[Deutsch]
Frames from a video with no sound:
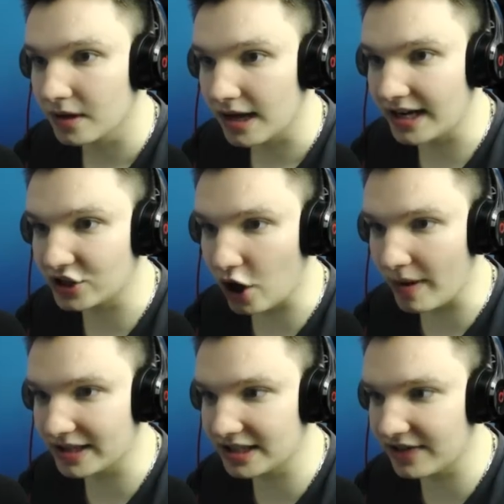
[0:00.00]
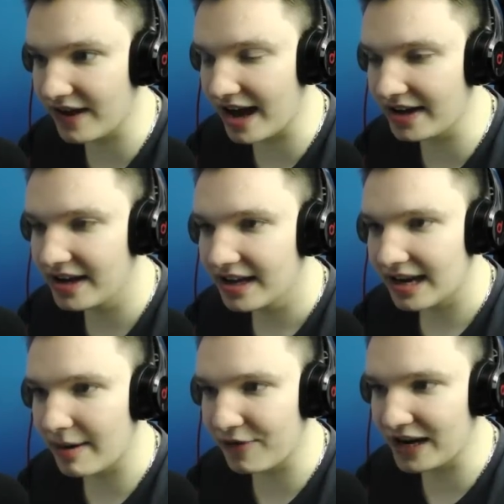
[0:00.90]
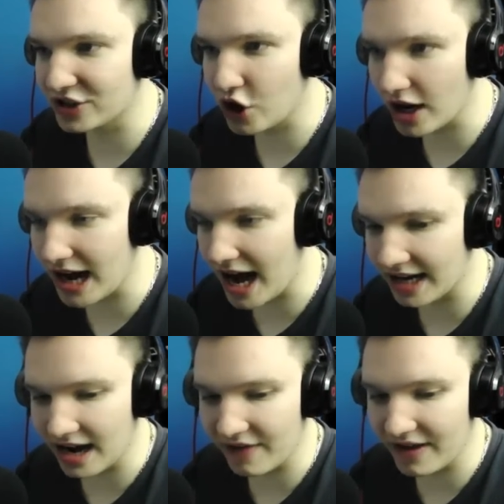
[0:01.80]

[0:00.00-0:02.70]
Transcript: Kann ich noch mehr Tiere werden? Kann man vielleicht doch ein Adler